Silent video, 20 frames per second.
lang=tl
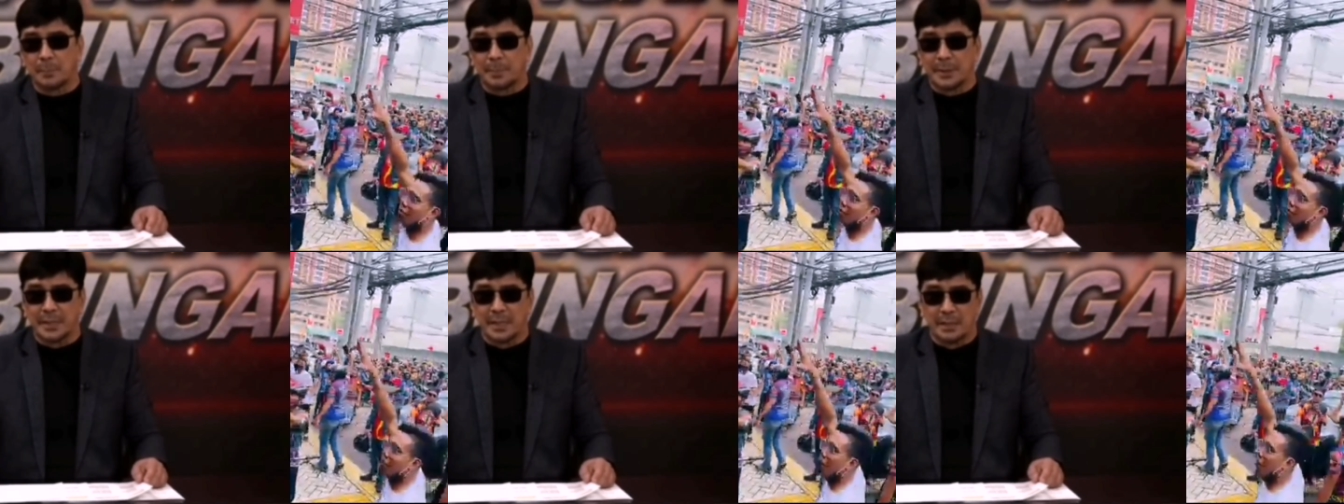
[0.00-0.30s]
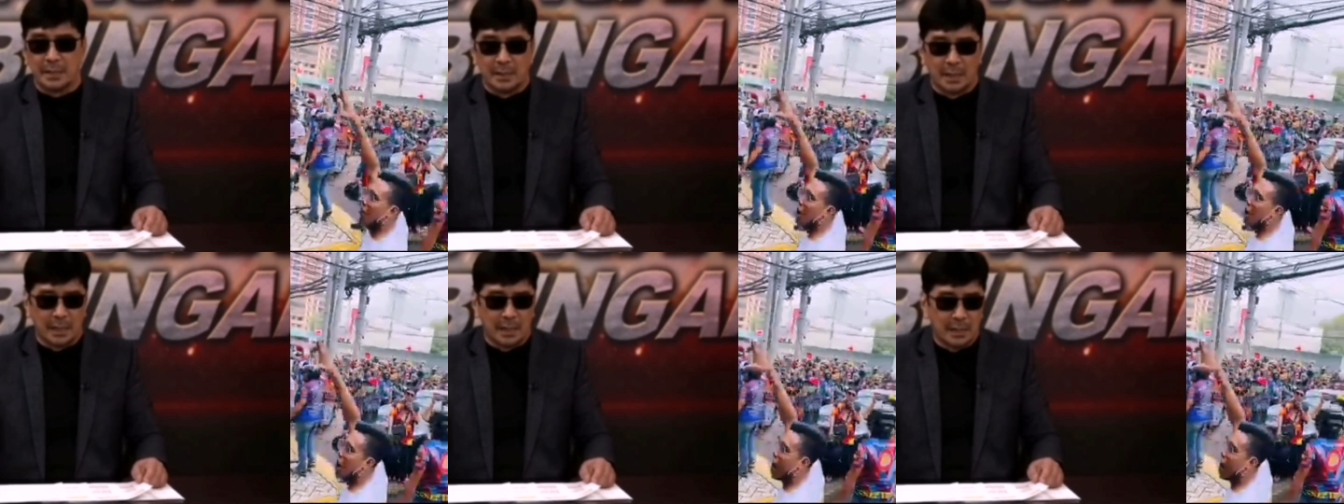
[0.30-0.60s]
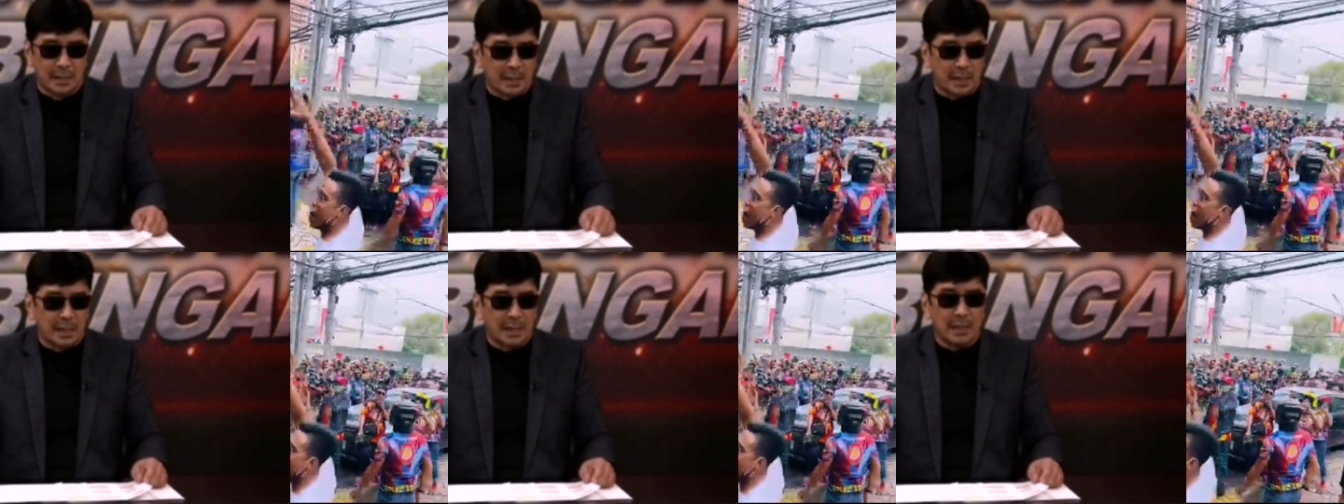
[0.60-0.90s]
na
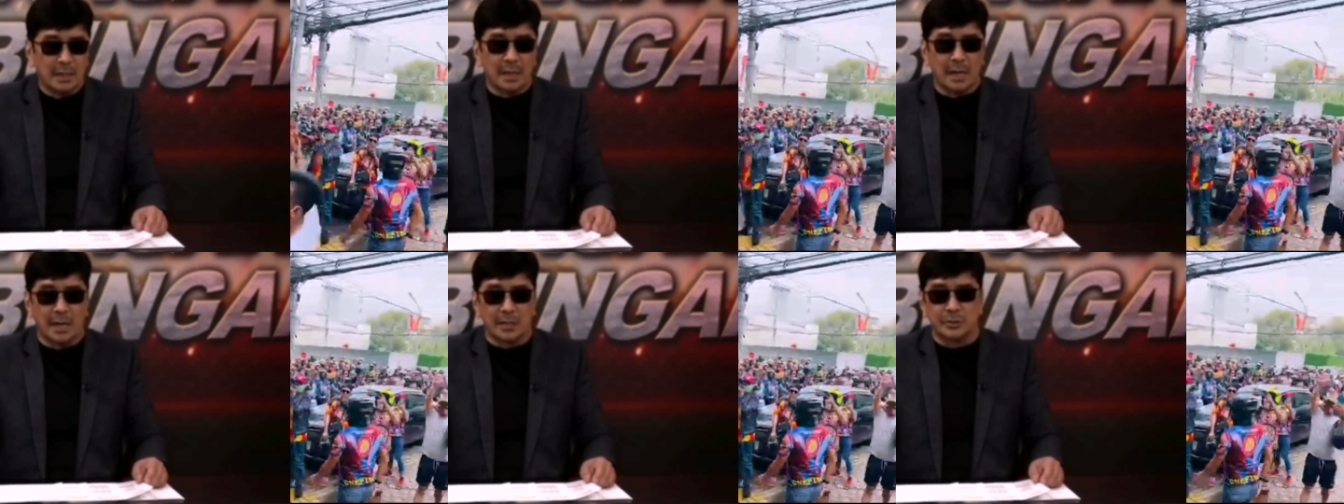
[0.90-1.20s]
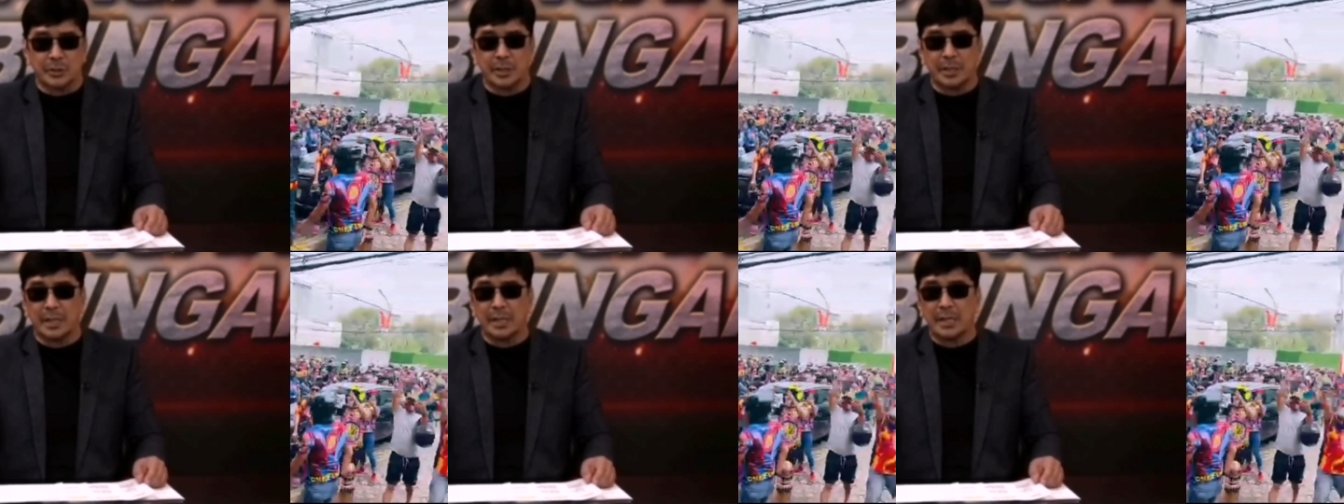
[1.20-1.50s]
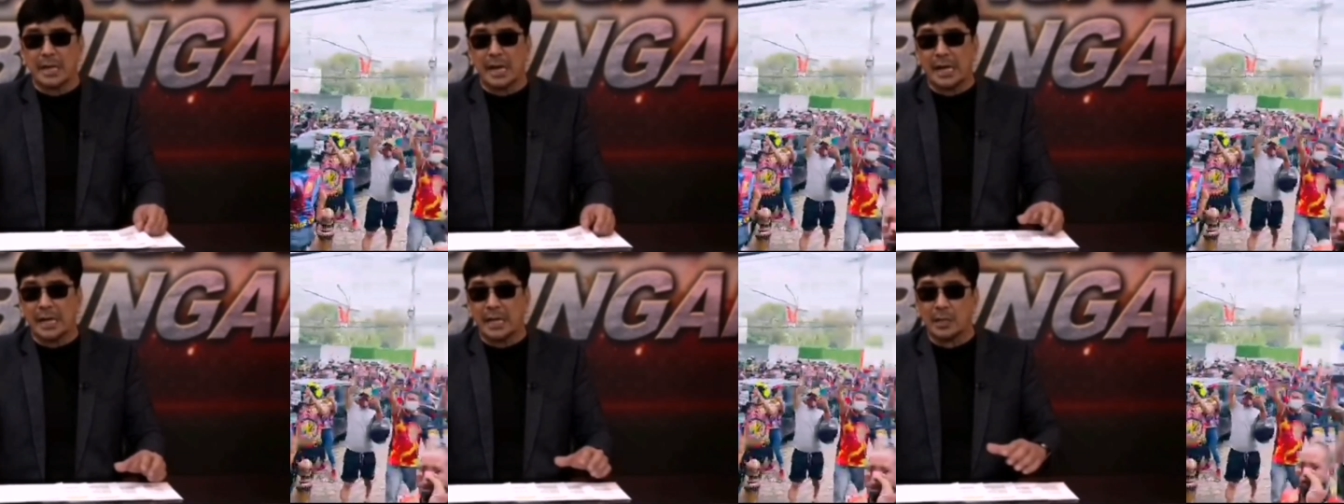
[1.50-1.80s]
pinadala nila kasi
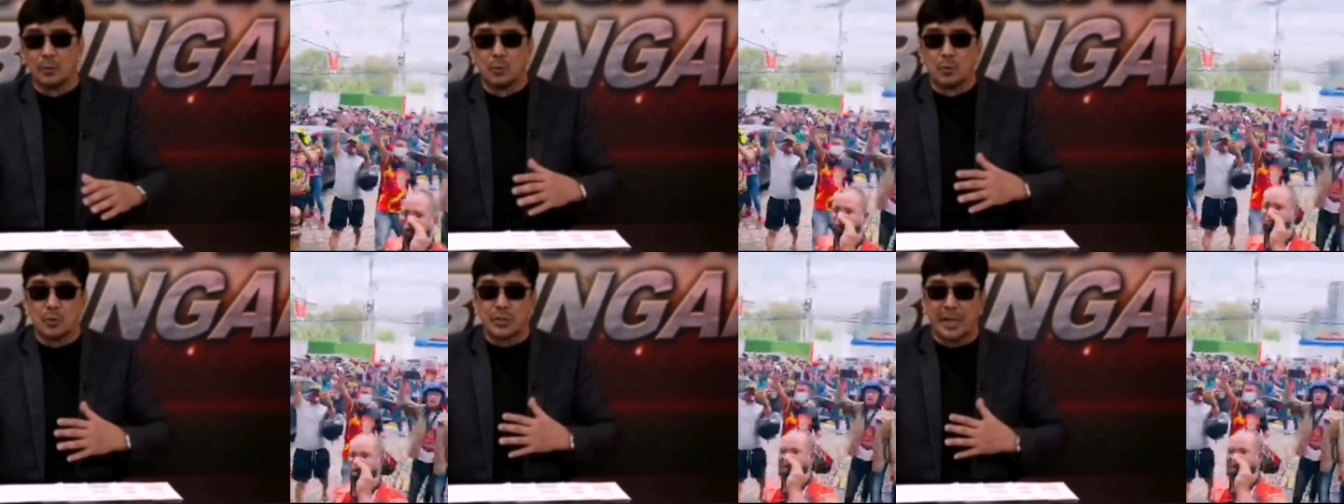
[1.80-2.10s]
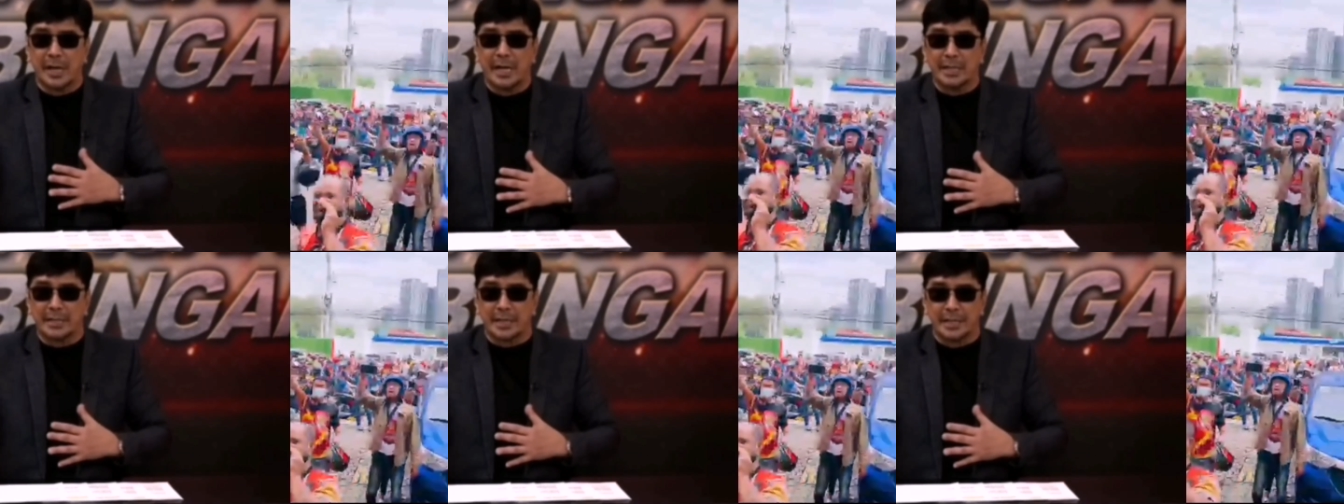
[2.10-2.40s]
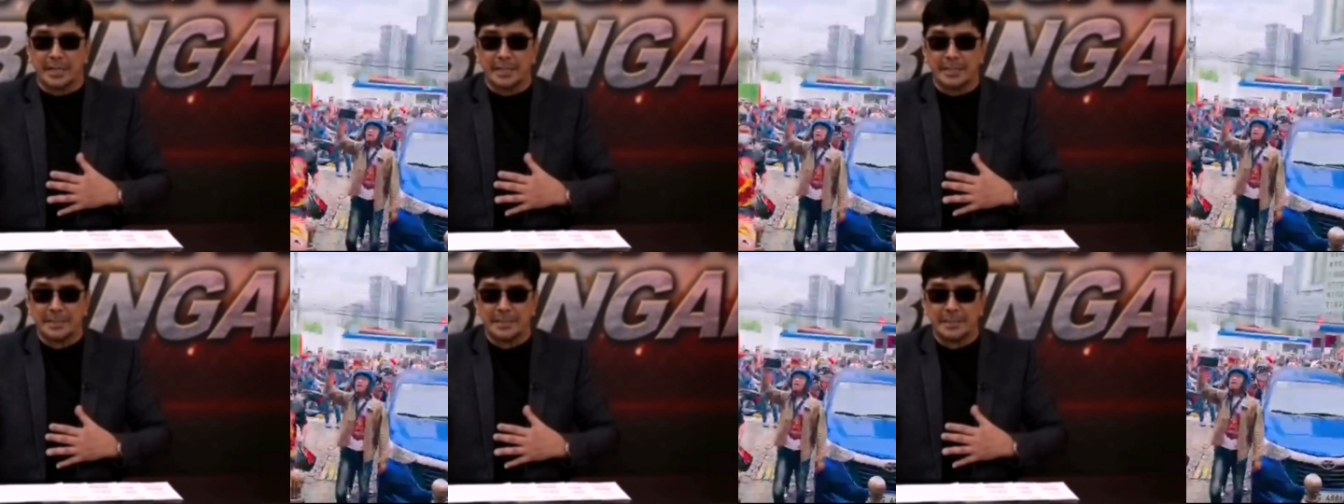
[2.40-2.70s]
nanggaling ho sa
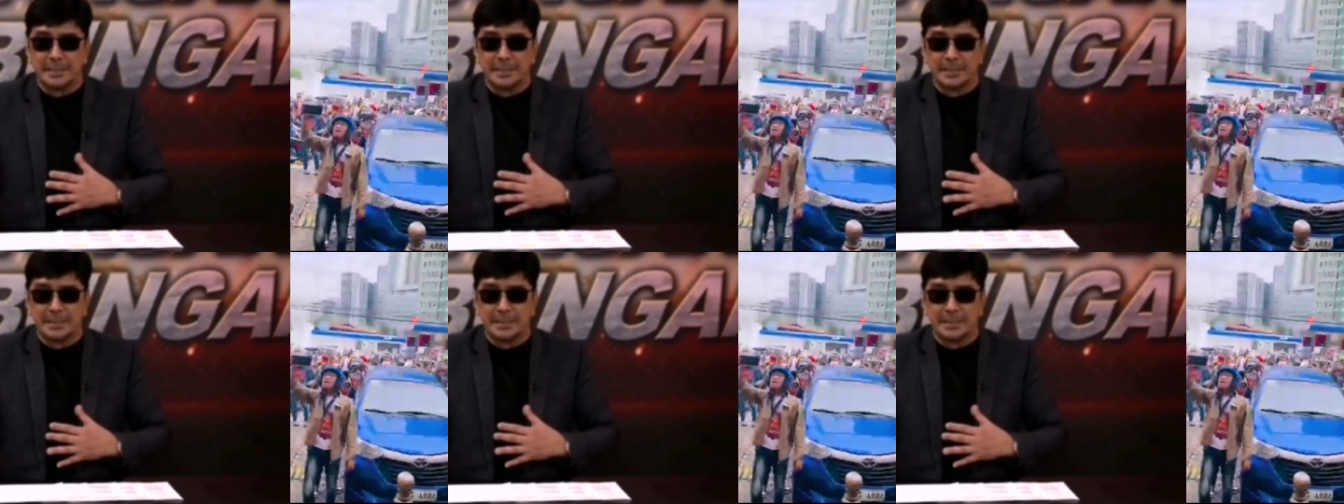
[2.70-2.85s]
atin